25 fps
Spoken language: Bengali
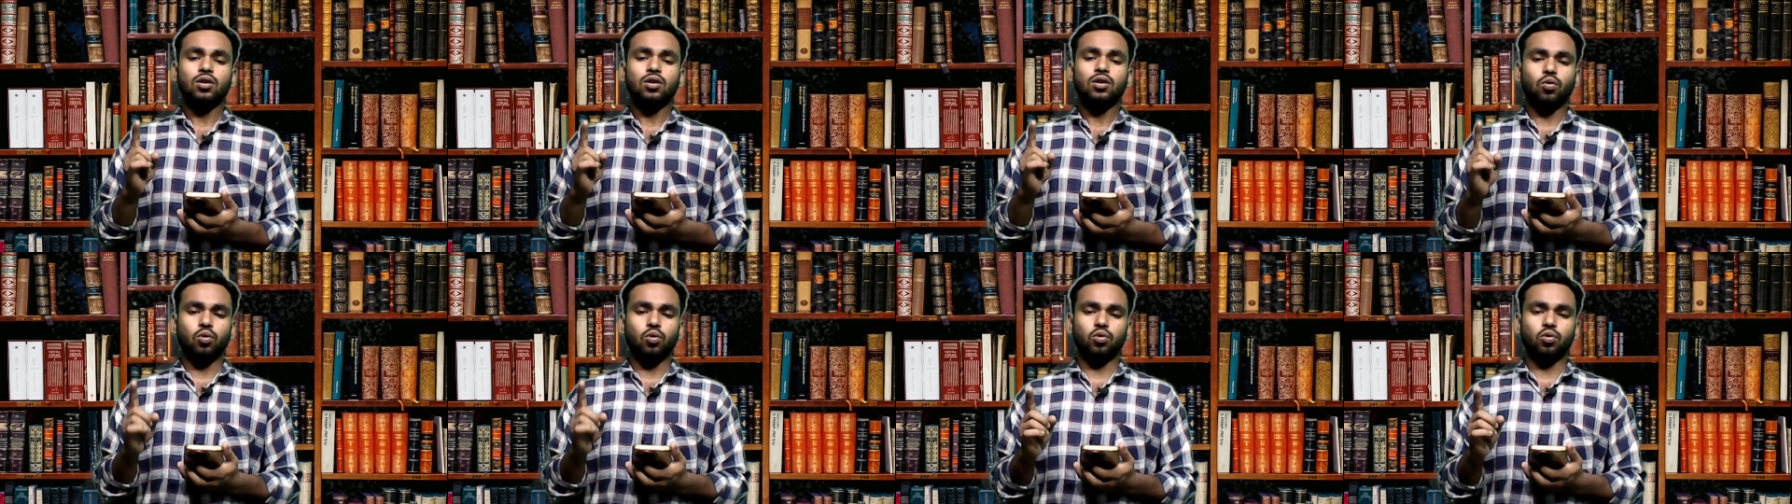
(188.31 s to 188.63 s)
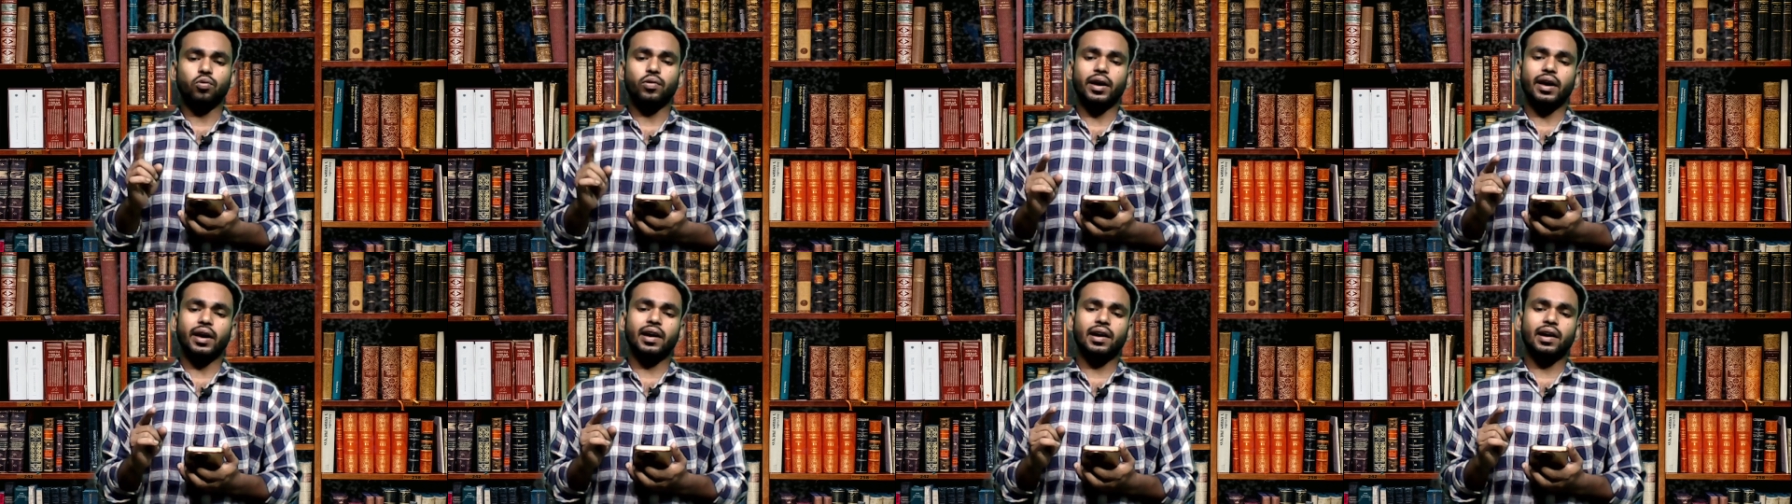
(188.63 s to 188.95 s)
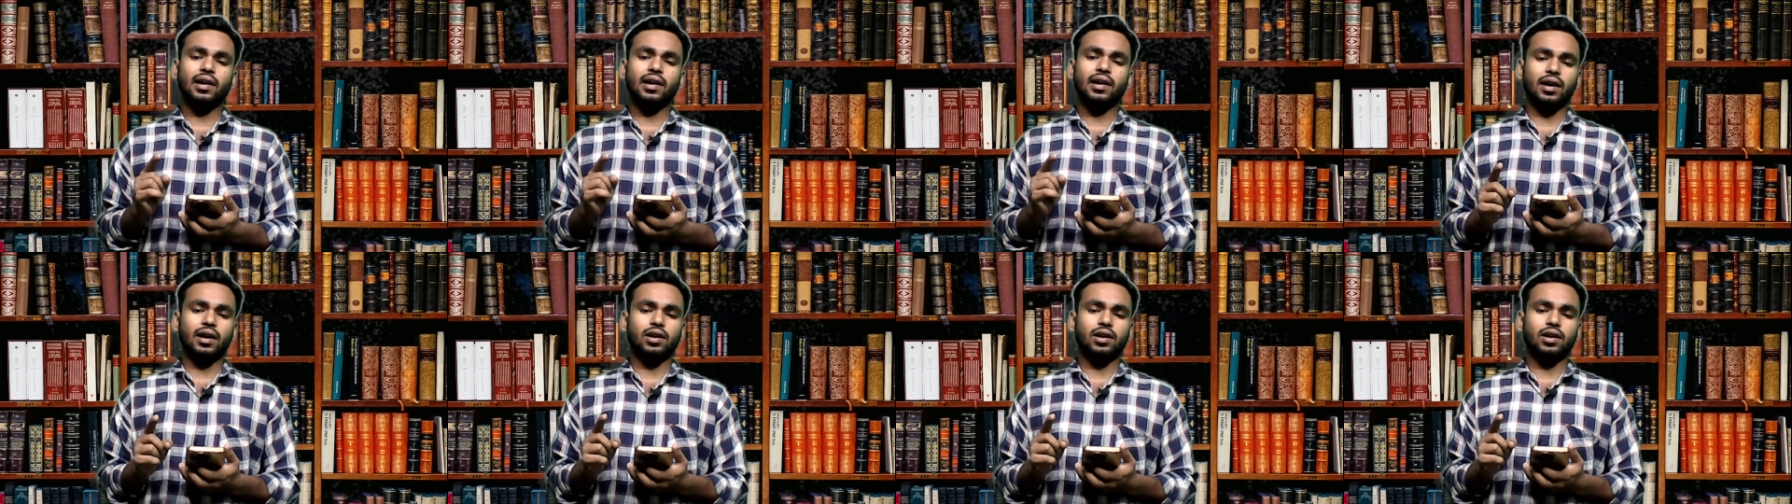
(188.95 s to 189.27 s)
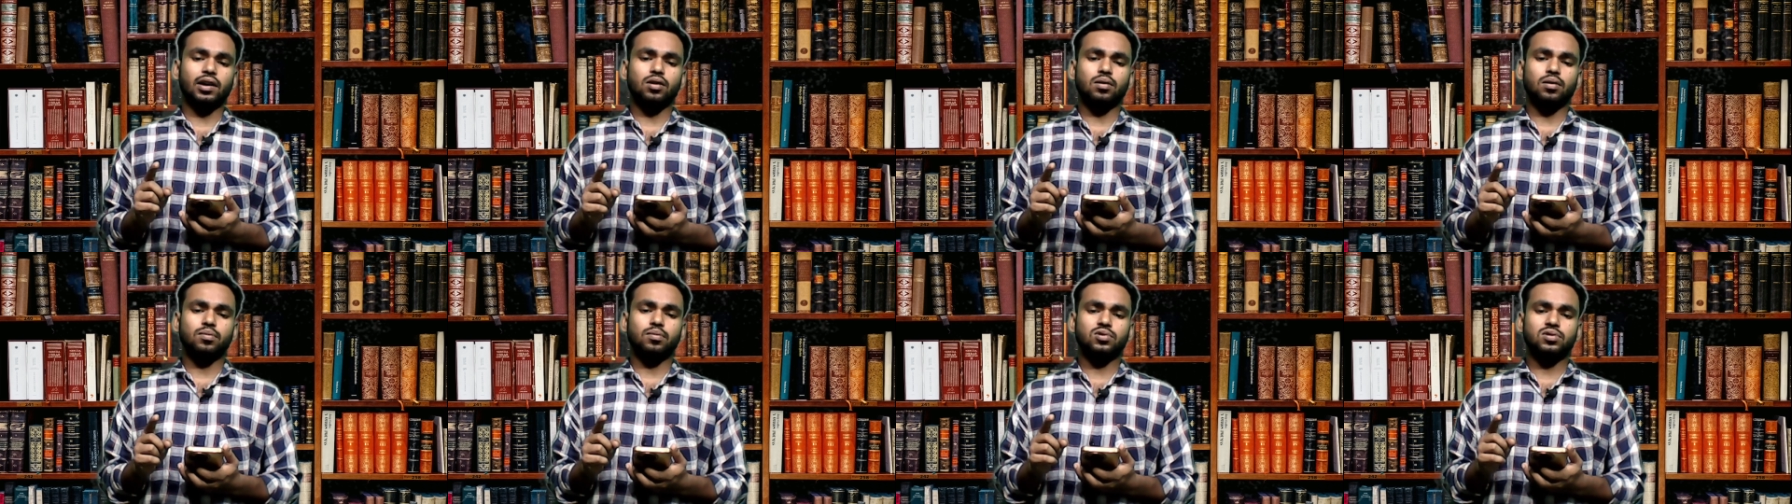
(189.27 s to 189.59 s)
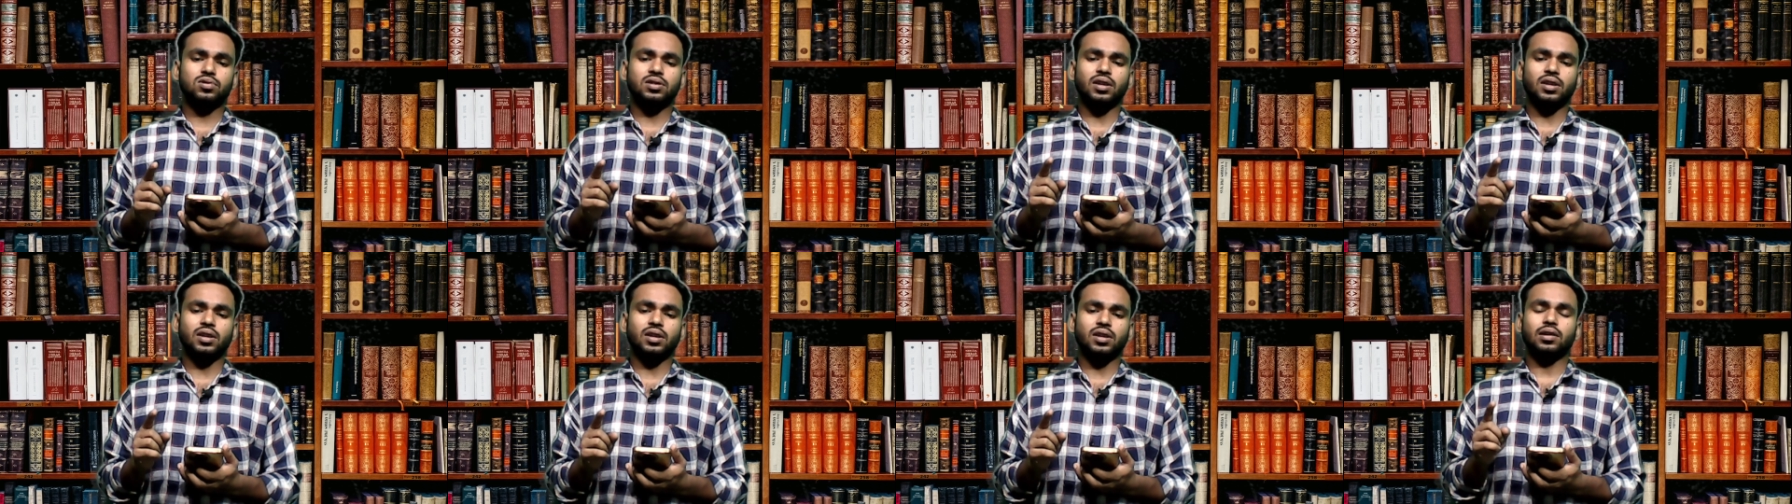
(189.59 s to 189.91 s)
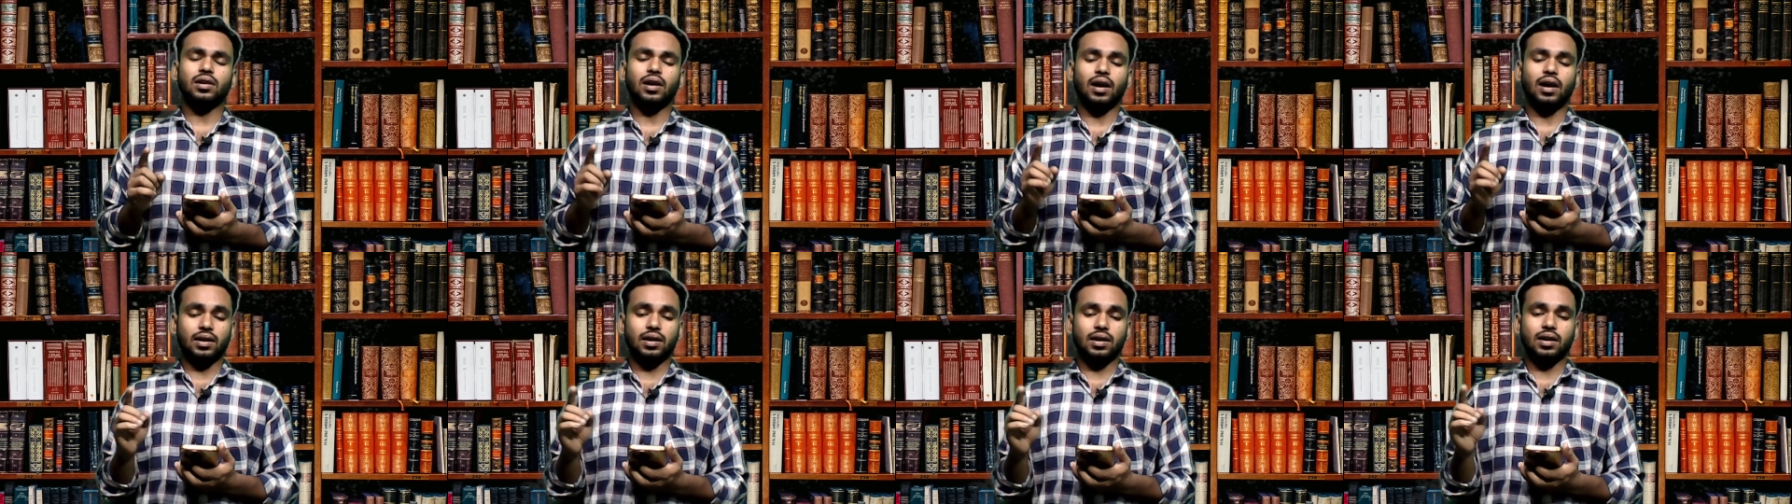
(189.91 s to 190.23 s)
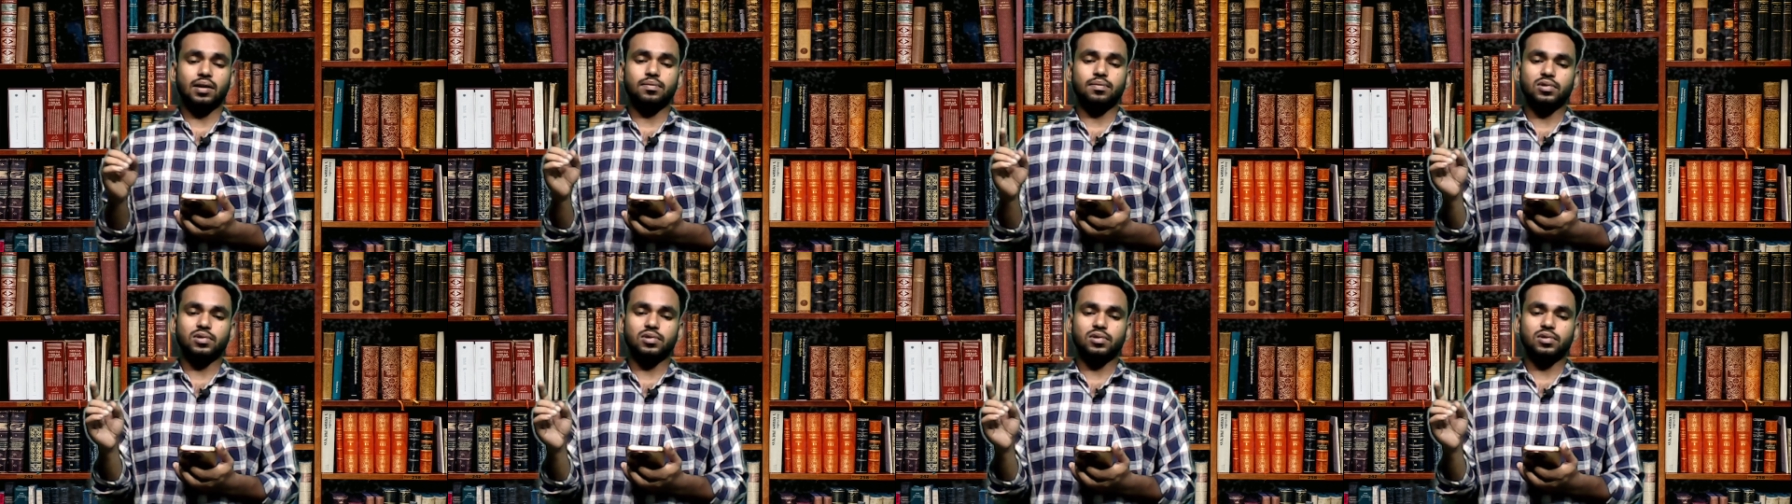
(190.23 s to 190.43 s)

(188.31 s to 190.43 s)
কোনো এক কাকা অবস্থায় কাকা